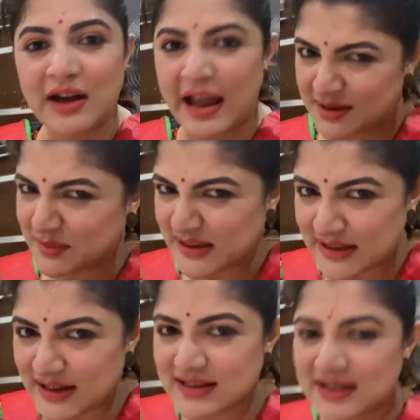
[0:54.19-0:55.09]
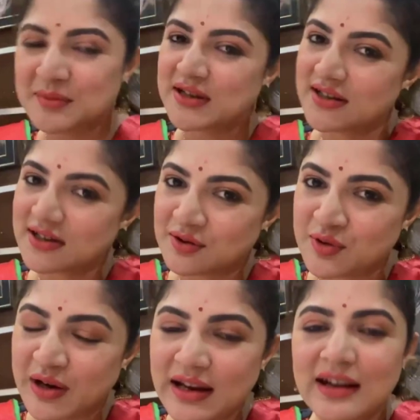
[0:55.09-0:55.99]
একটা মিটিং আছে মিটিংটা
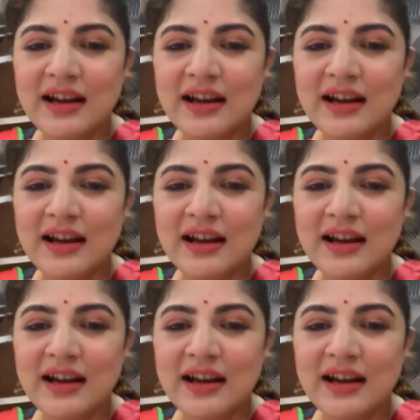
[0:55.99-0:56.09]
করেই